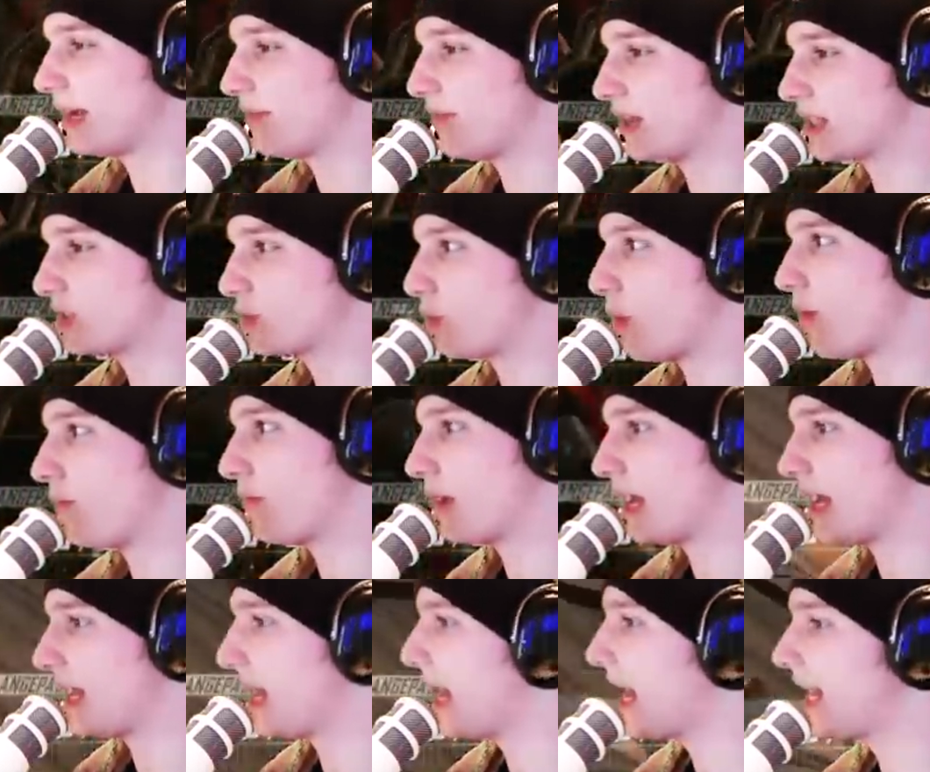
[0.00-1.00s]
Advanced Warfare.
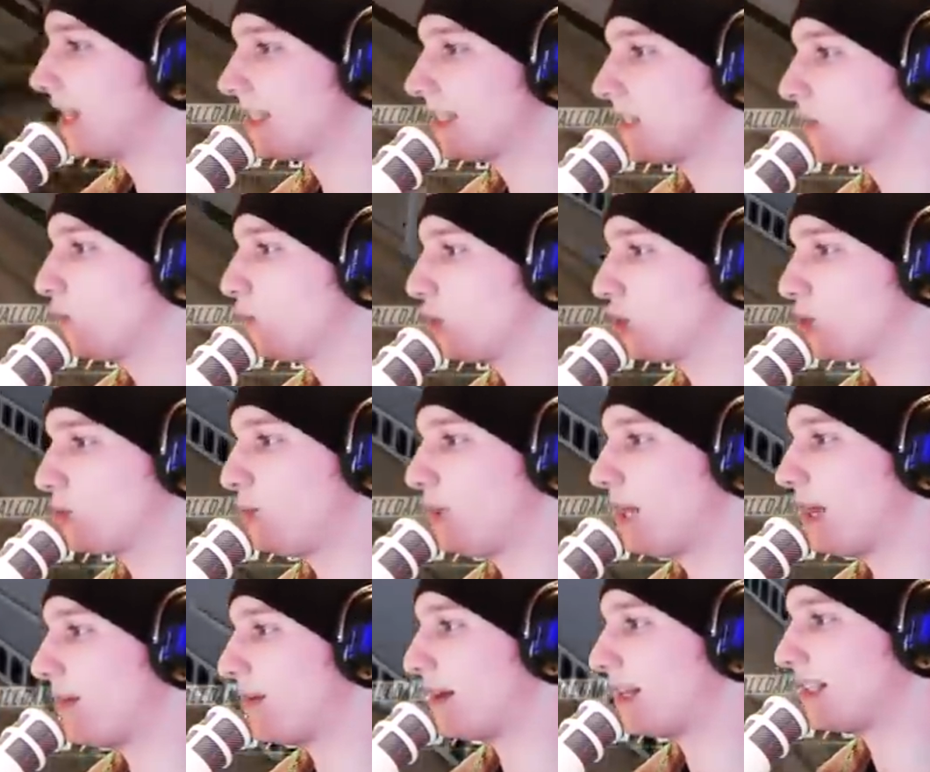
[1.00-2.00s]
Es ist ein gutes
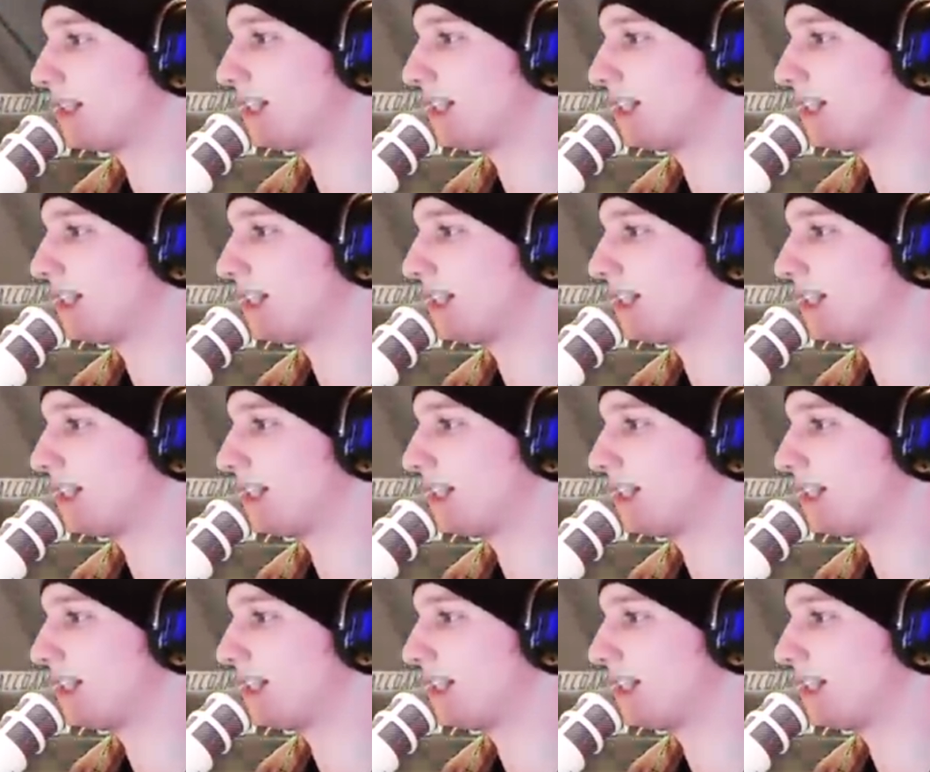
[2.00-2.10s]
Spiel, aber